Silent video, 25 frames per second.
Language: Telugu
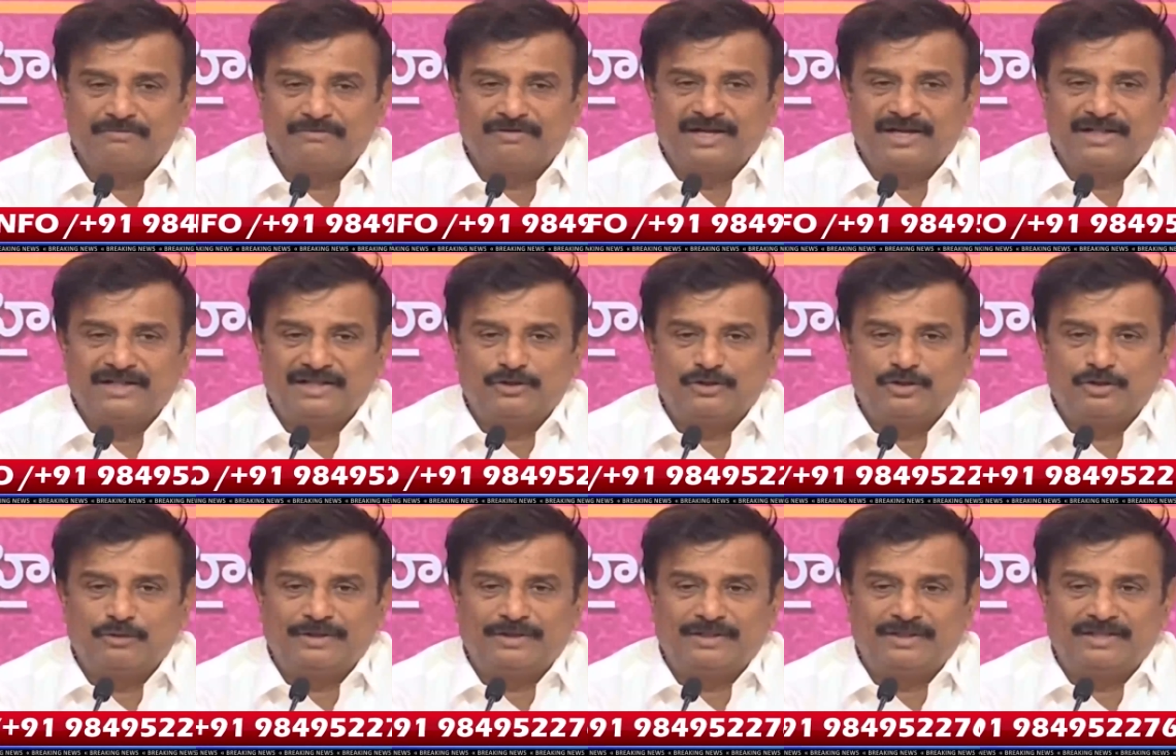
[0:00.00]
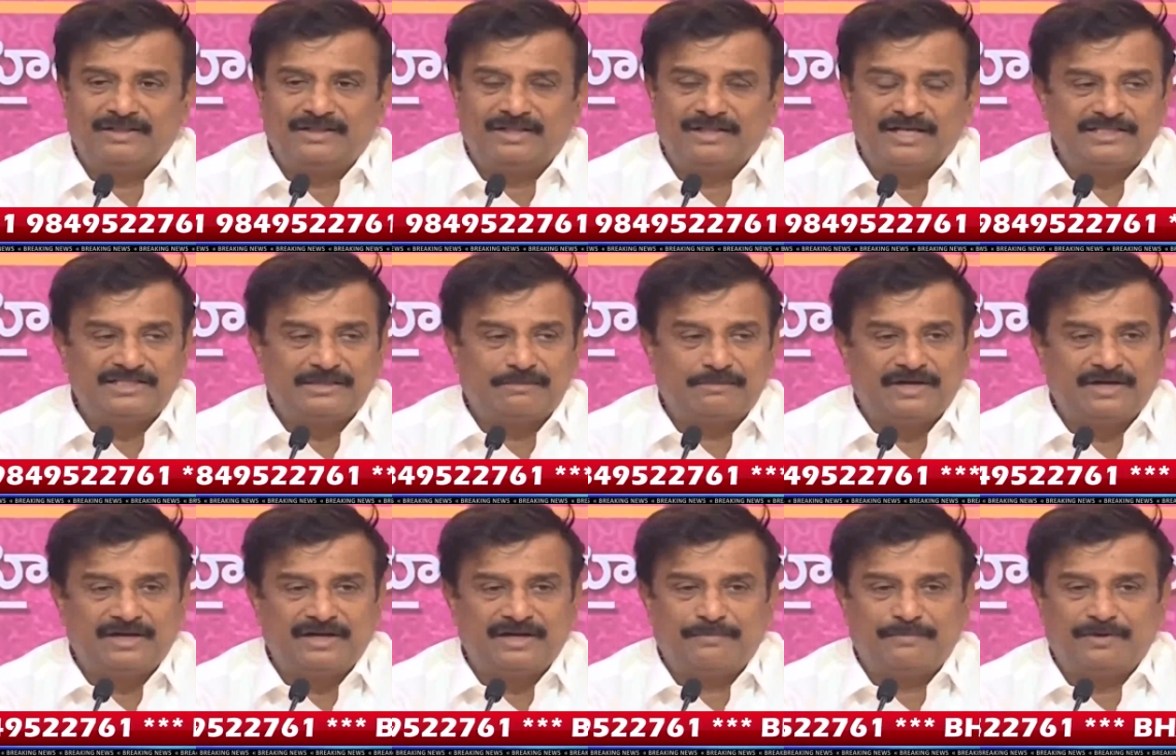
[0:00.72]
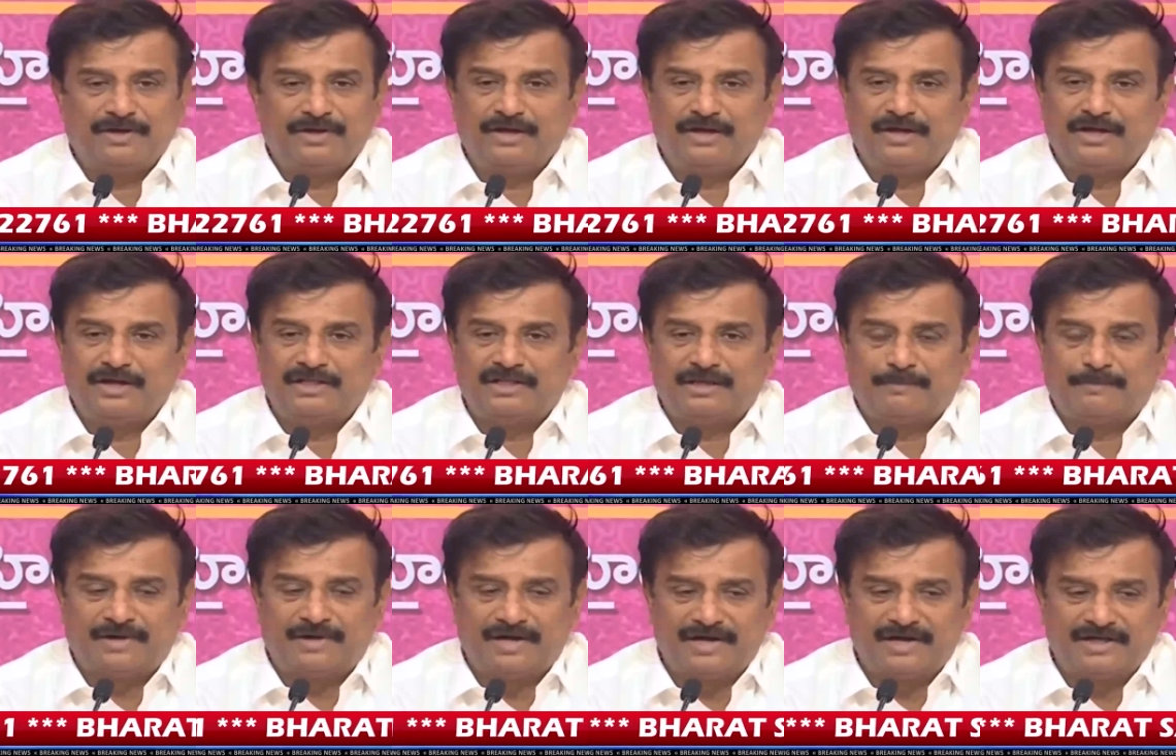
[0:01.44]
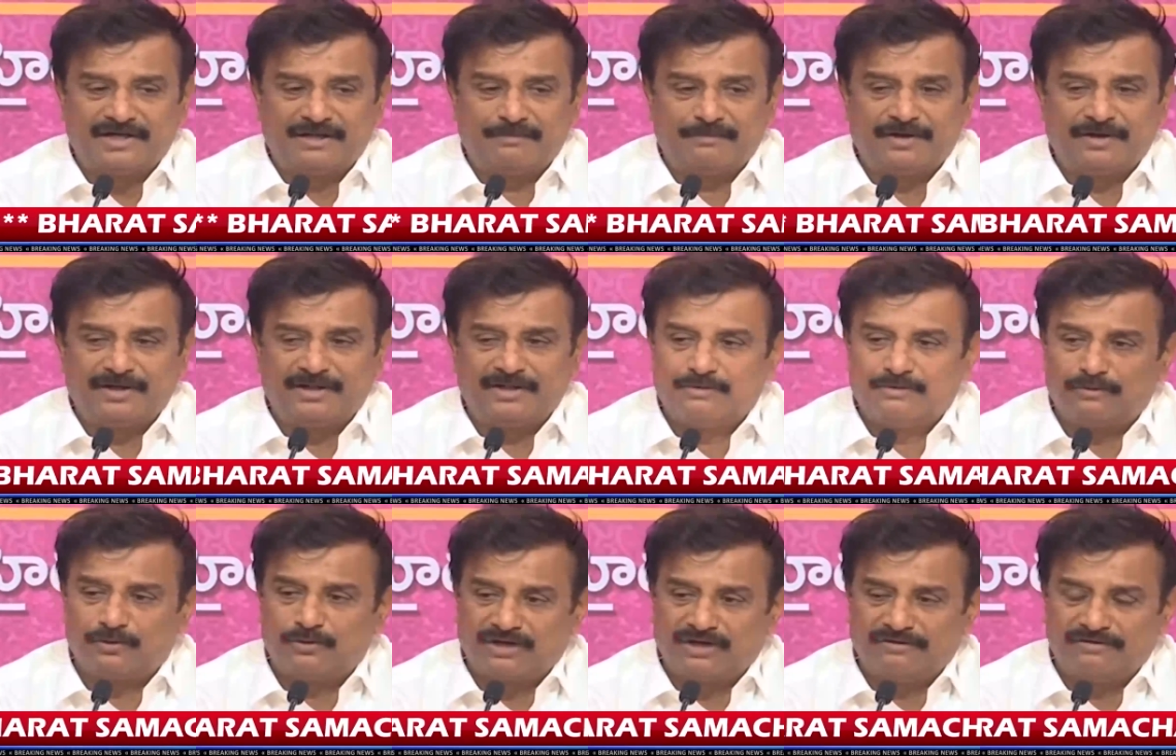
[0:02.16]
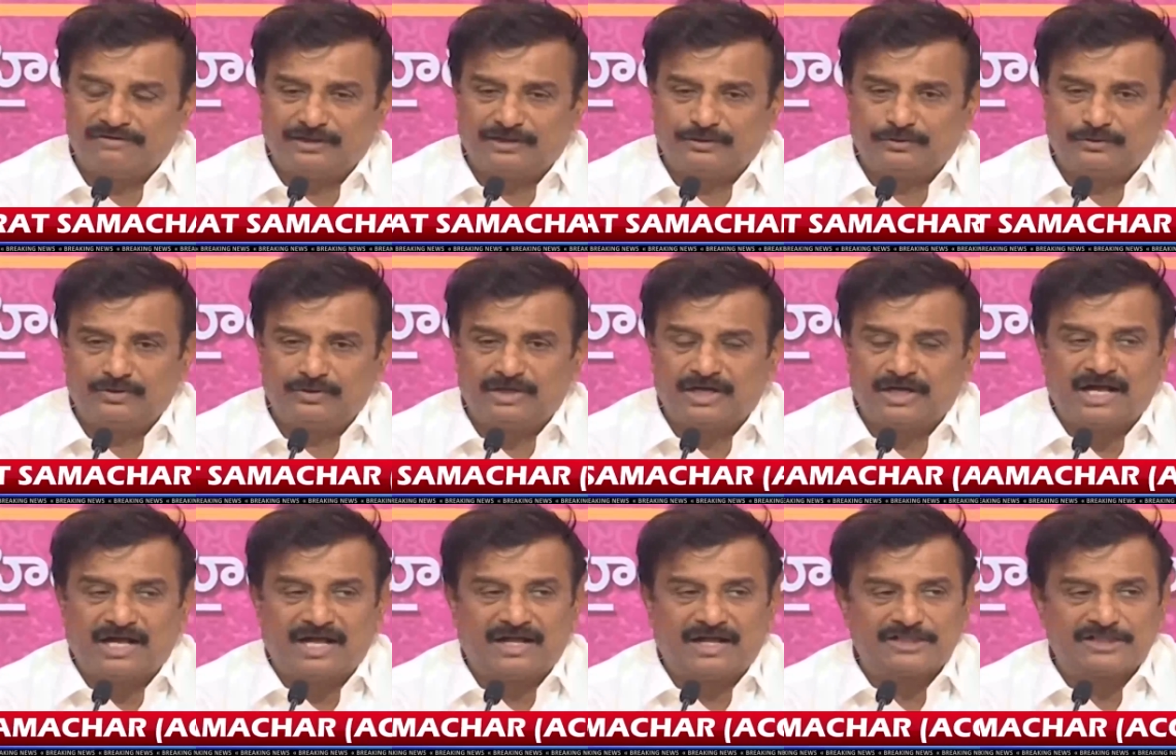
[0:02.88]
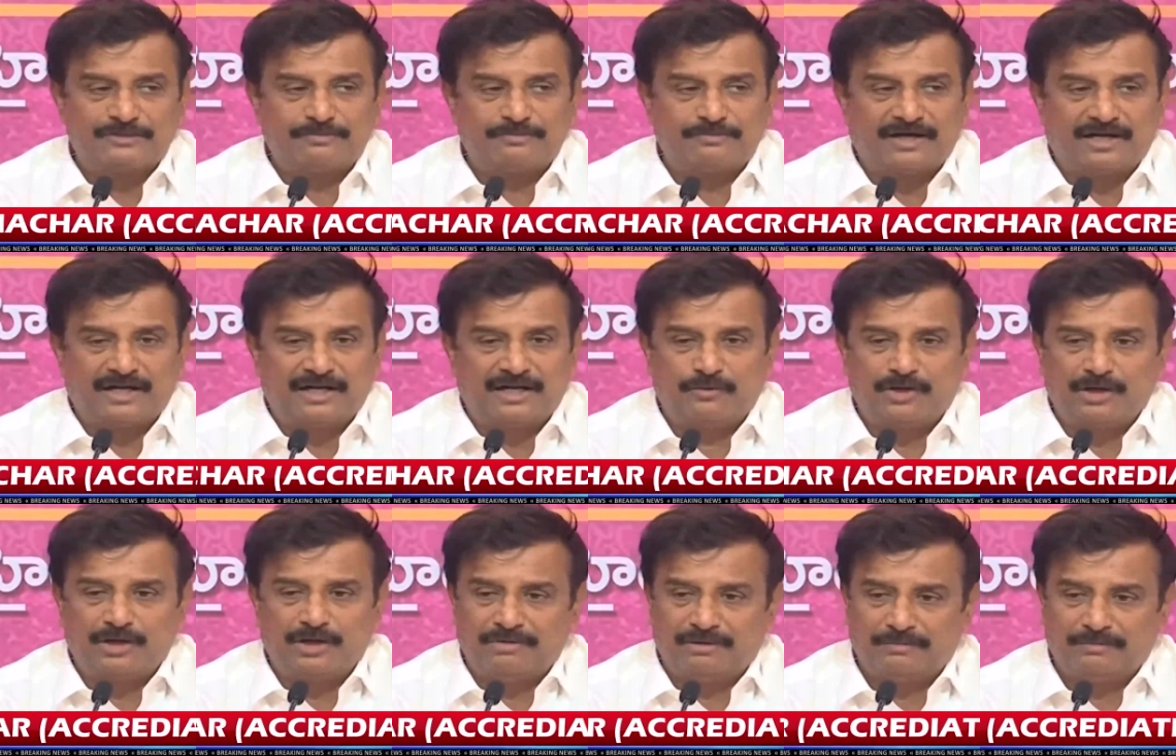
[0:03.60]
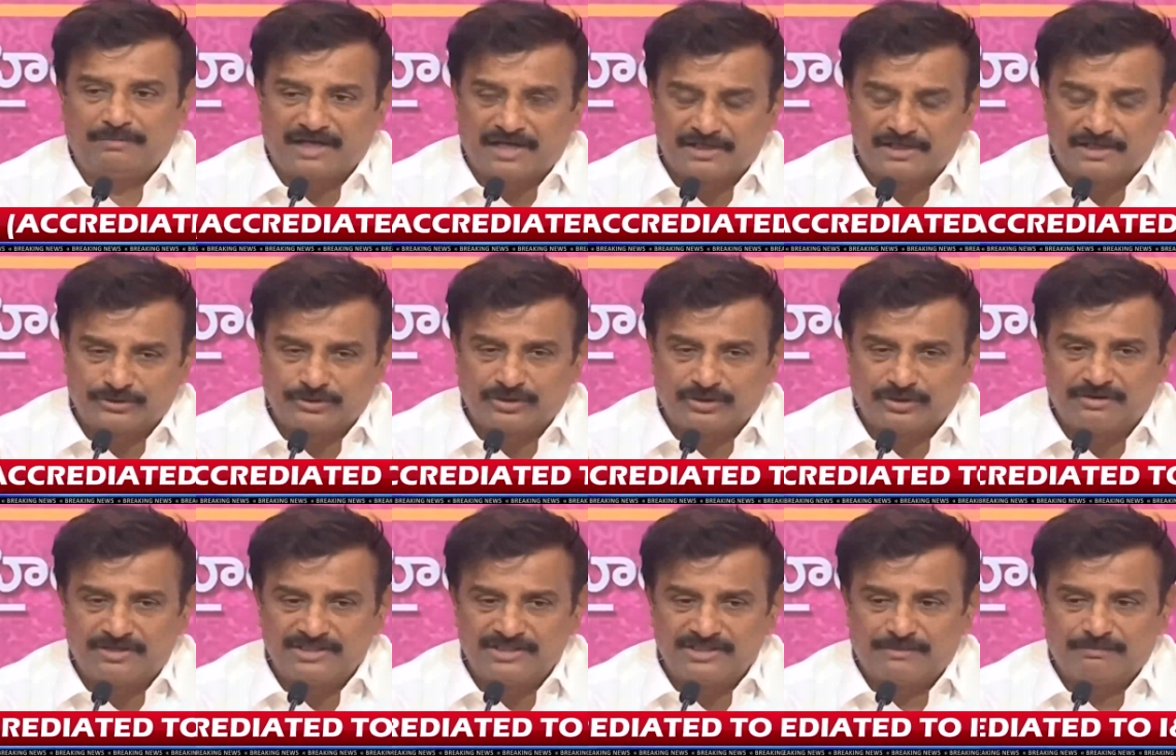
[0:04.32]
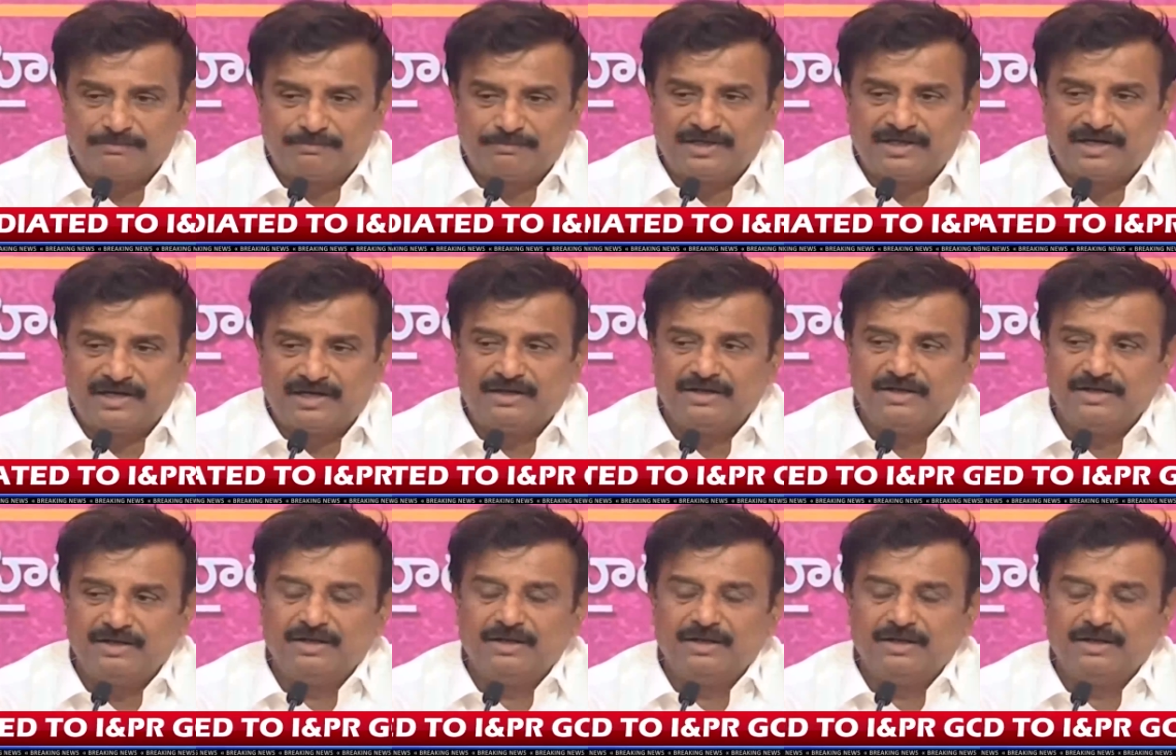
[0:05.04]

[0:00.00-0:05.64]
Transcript: వాళ్ళది ఏదో పెద్ద దేశంలోనే పెద్ద పార్టీ పేద ఉరగబెడుతుంటూ ఆ కాంగ్రెస్ పార్టీలో పోయి మేము గెలుస్తున్నాం అని చెప్పి ఇలా